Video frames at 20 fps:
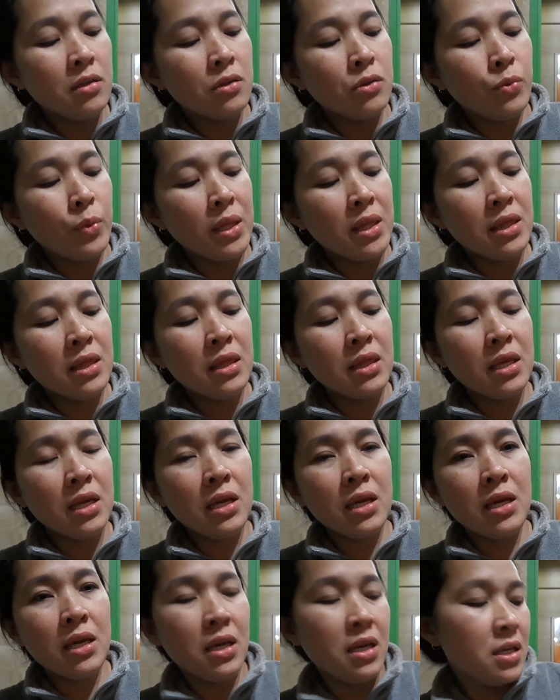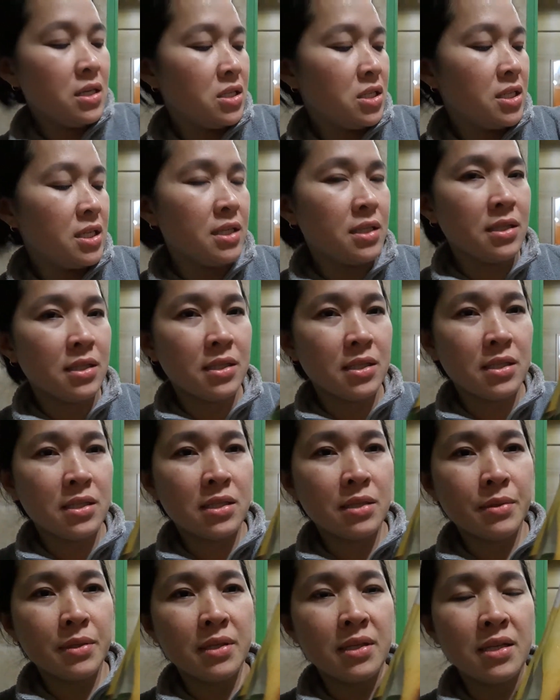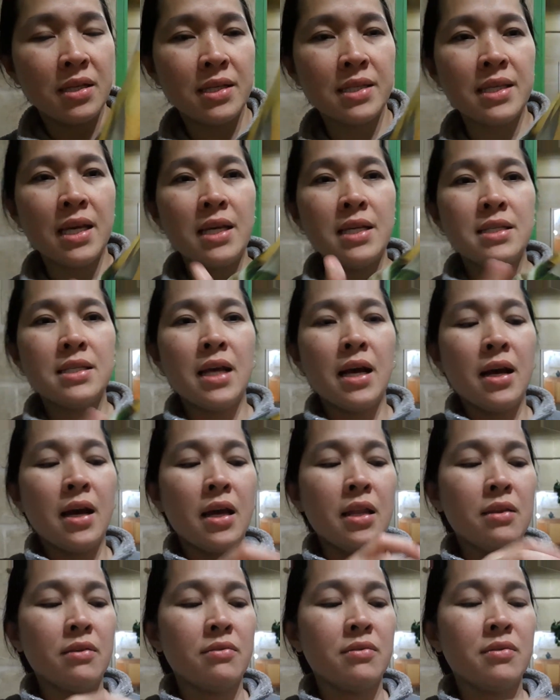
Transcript: 20 sheets sa isang ano.